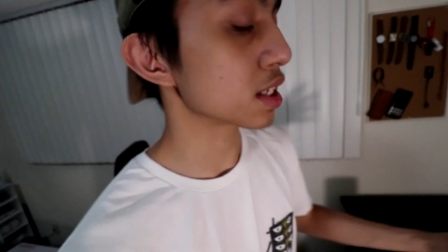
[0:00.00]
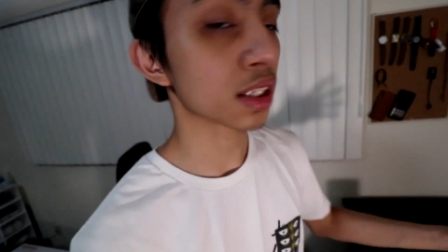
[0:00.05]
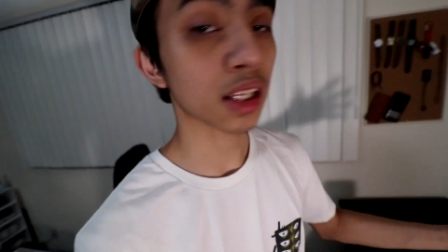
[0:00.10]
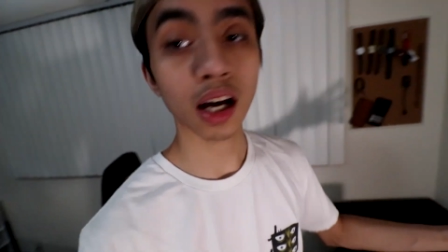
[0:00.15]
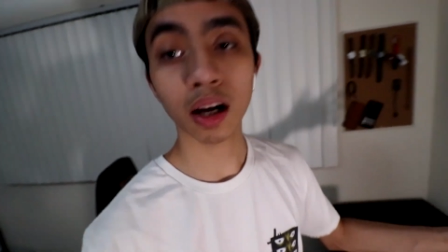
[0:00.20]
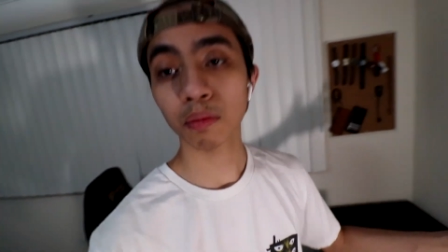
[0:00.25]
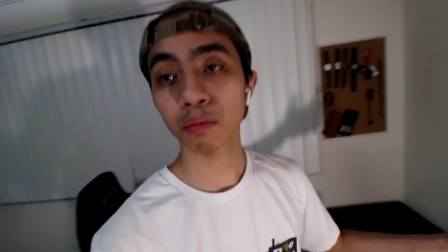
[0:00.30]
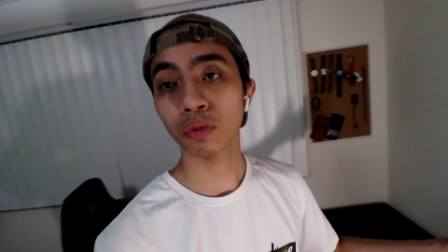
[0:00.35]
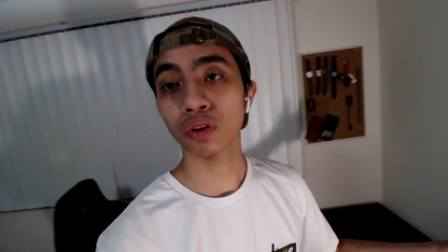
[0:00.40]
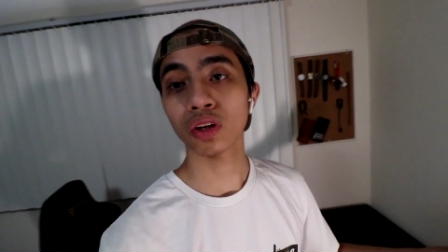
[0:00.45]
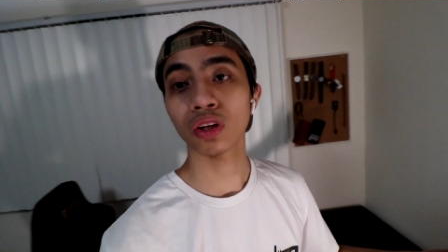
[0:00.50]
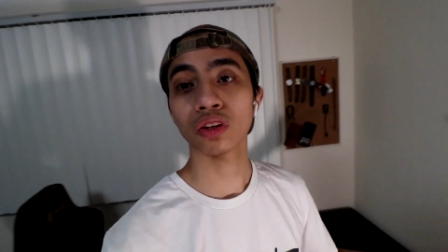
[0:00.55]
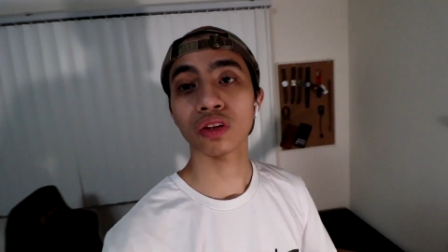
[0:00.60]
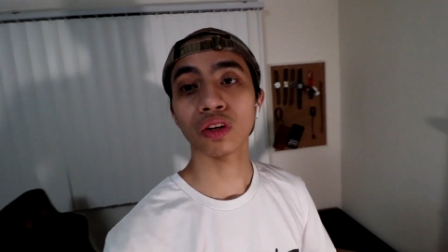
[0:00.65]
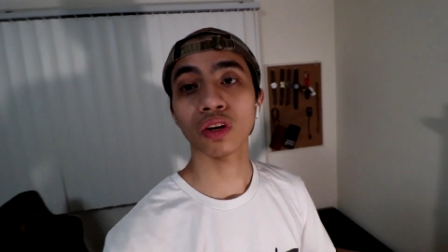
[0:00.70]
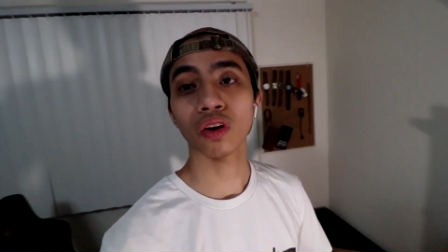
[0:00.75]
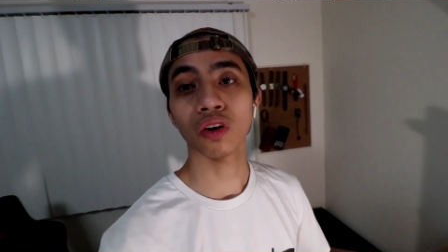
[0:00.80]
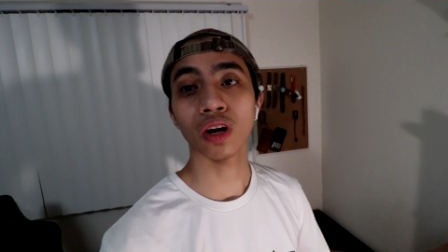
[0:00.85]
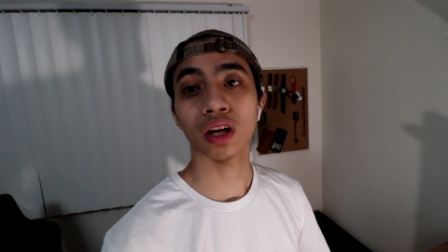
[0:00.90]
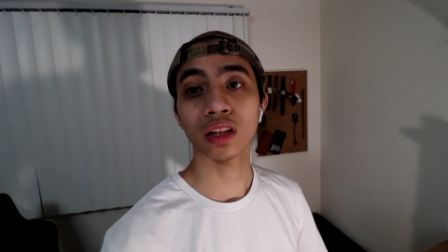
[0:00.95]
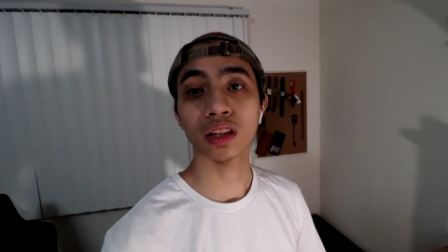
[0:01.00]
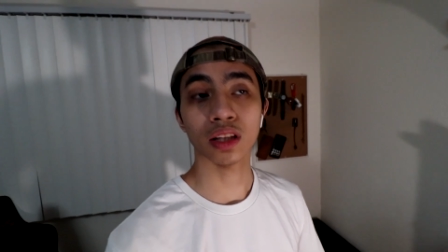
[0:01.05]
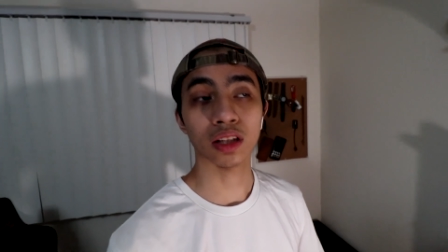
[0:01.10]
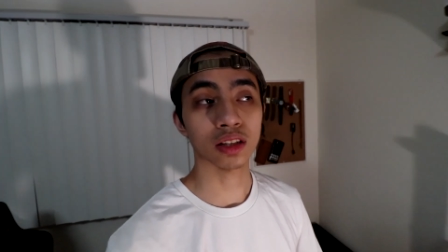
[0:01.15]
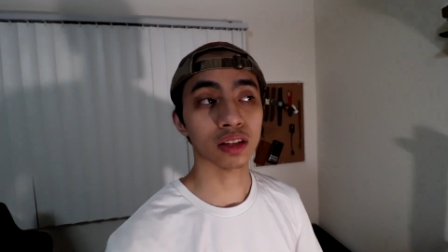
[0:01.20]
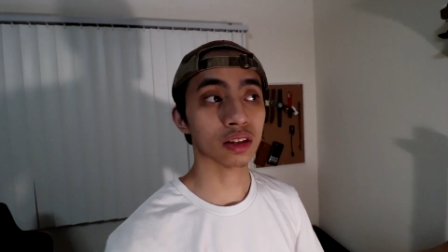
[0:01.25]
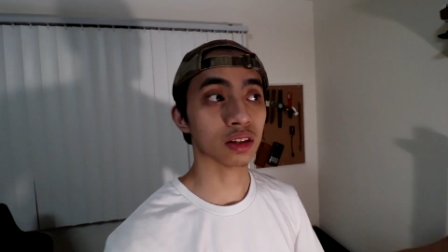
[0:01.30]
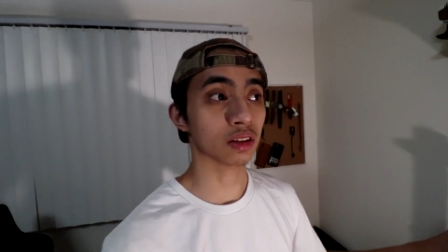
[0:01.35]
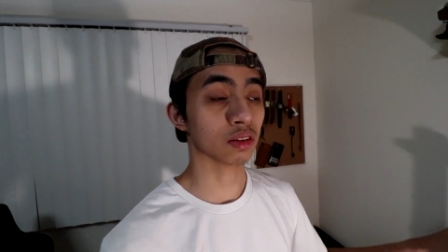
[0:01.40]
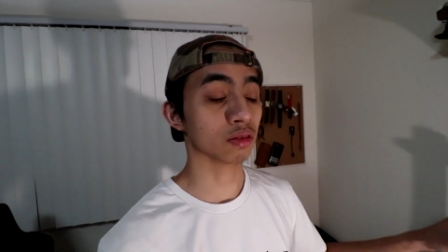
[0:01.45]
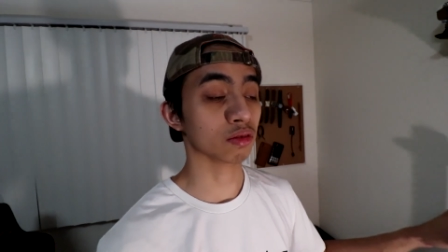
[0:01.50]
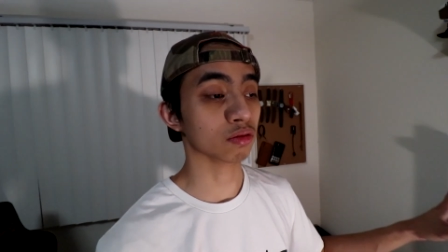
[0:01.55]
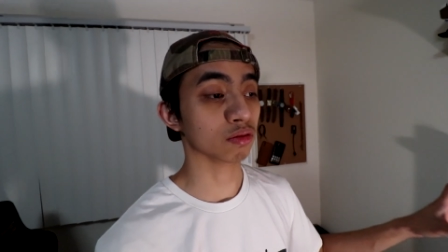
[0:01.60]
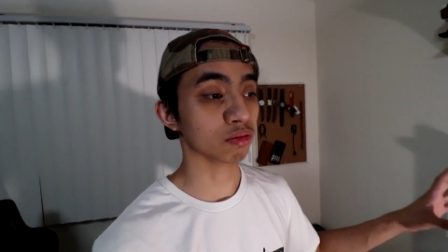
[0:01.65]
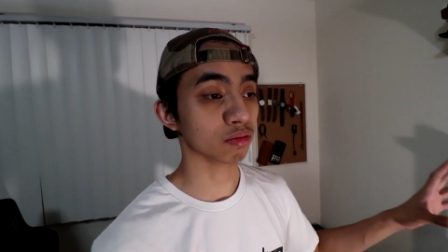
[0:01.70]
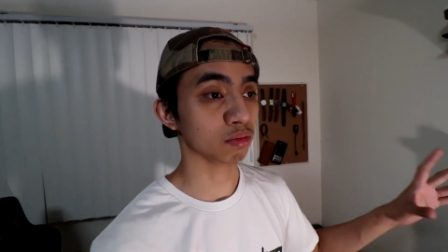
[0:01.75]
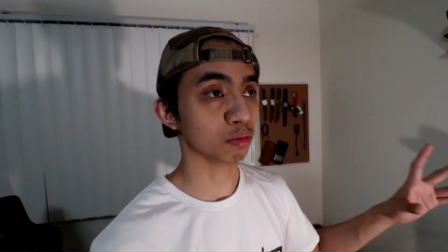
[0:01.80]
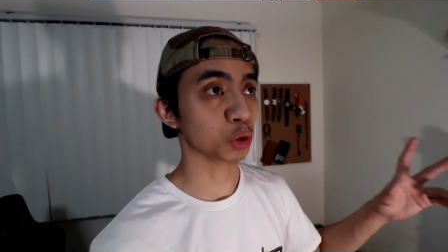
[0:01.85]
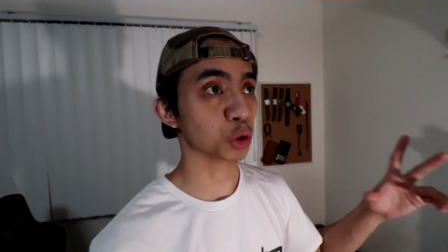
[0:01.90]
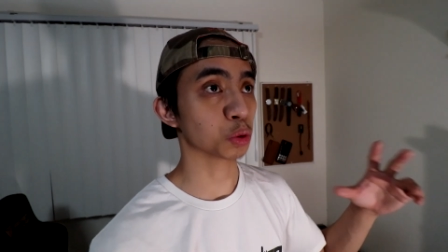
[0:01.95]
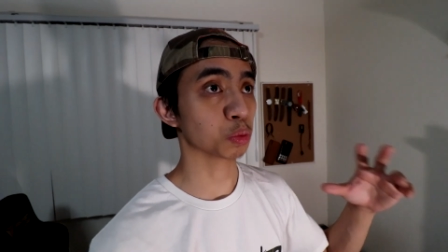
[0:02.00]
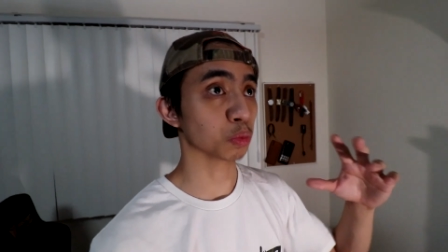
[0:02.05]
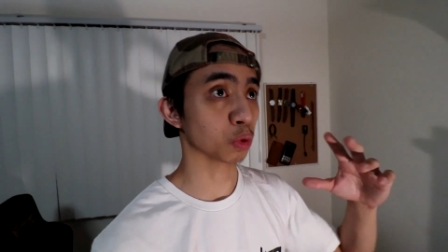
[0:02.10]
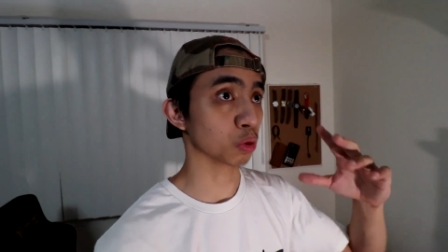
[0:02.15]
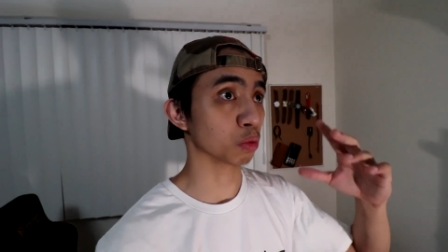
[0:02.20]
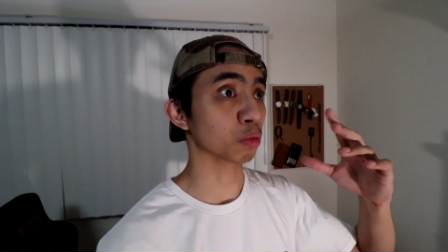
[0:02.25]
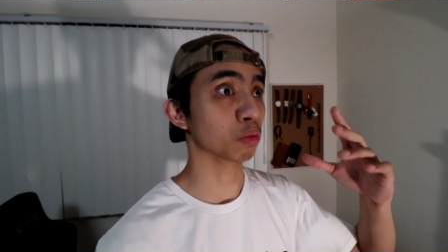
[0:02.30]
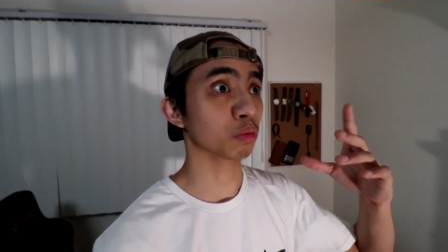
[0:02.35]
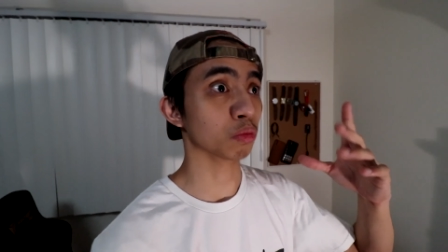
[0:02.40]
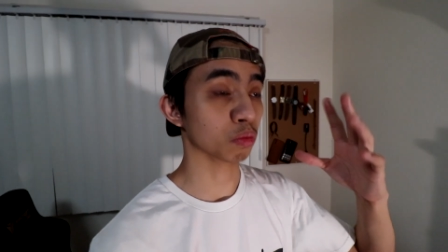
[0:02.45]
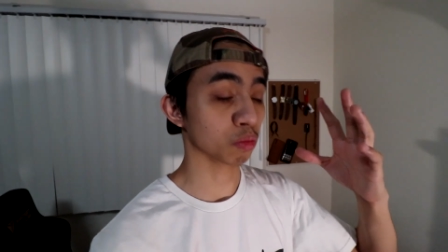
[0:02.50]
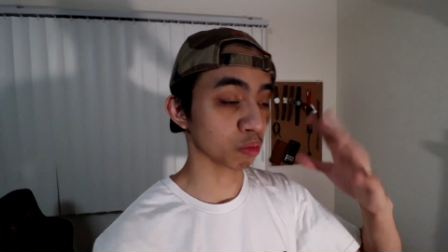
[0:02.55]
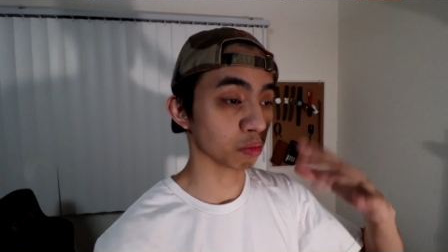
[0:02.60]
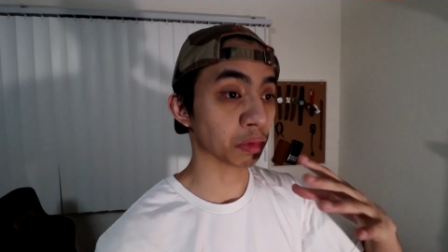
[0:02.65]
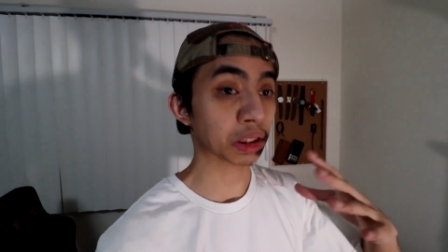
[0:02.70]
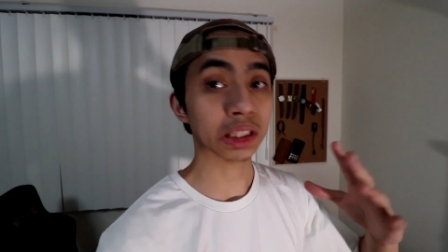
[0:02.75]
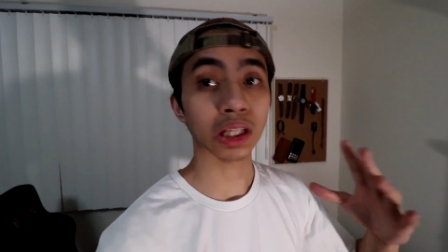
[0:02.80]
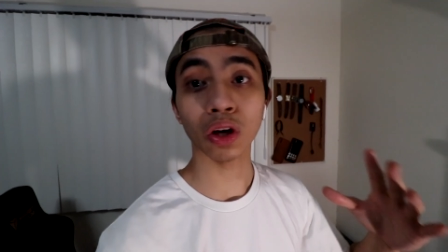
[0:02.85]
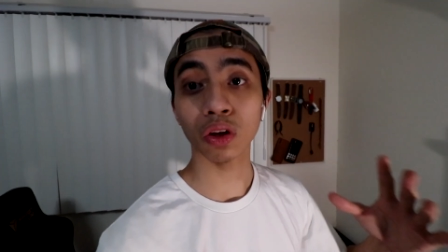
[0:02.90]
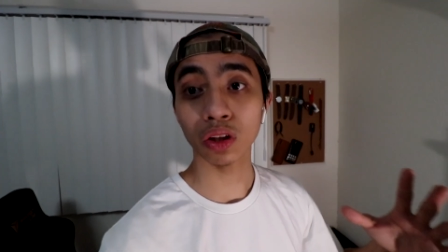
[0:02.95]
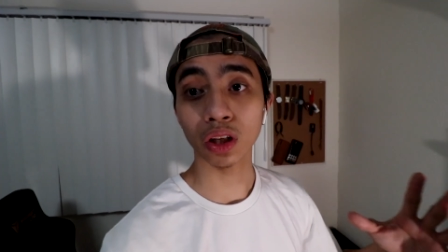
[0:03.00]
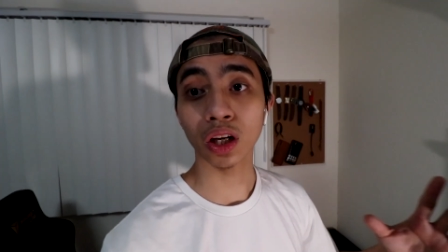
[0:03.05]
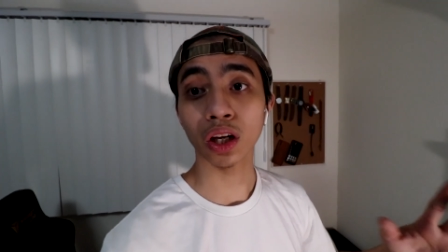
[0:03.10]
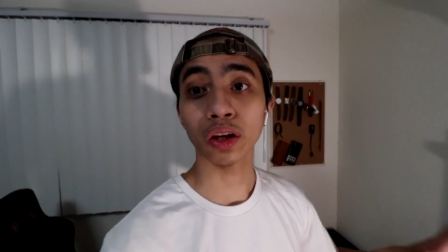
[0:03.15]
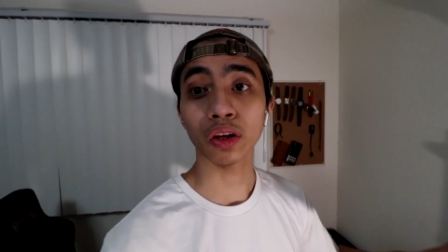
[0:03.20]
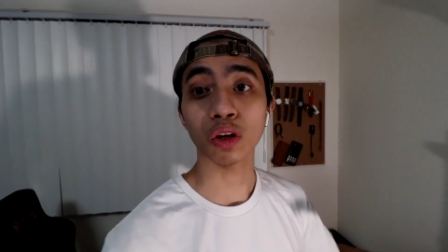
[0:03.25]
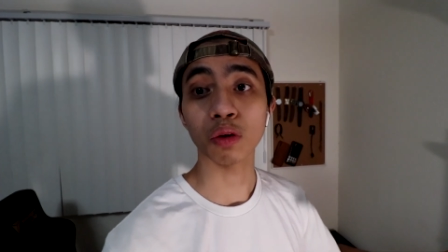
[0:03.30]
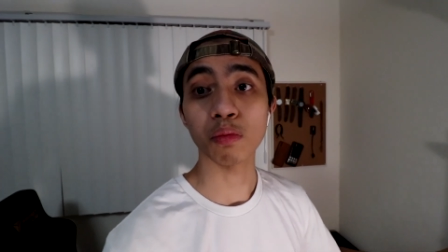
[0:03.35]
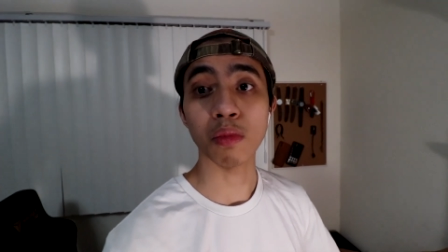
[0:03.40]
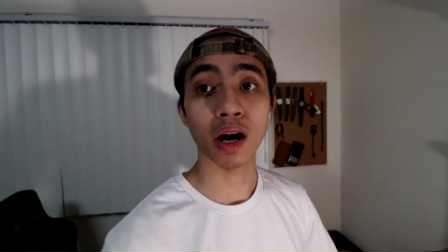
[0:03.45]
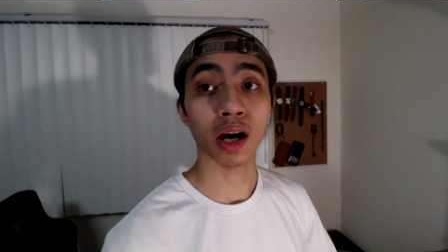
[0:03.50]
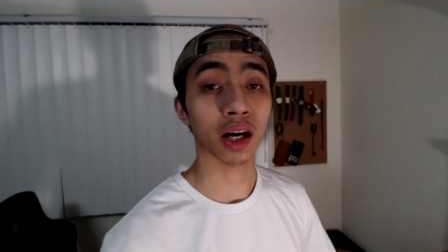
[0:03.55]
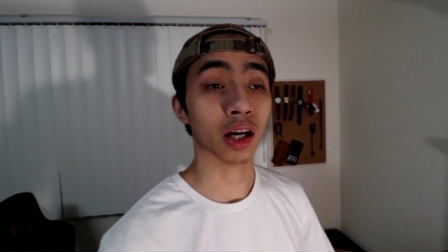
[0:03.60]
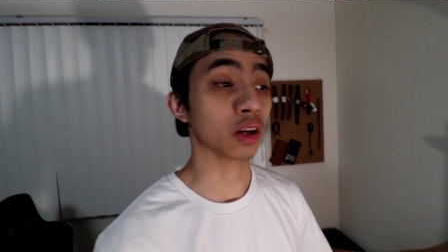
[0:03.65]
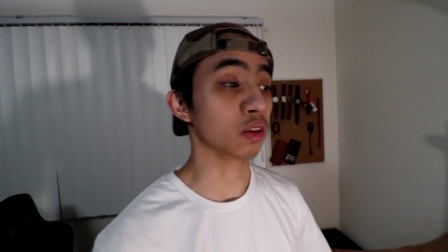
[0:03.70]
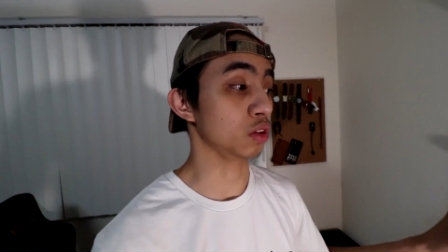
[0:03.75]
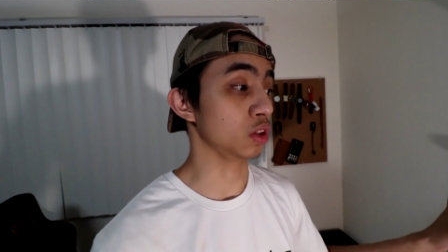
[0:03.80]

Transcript: stack monitor ako at least yung mismong mata ko na lang yung gumagalaw.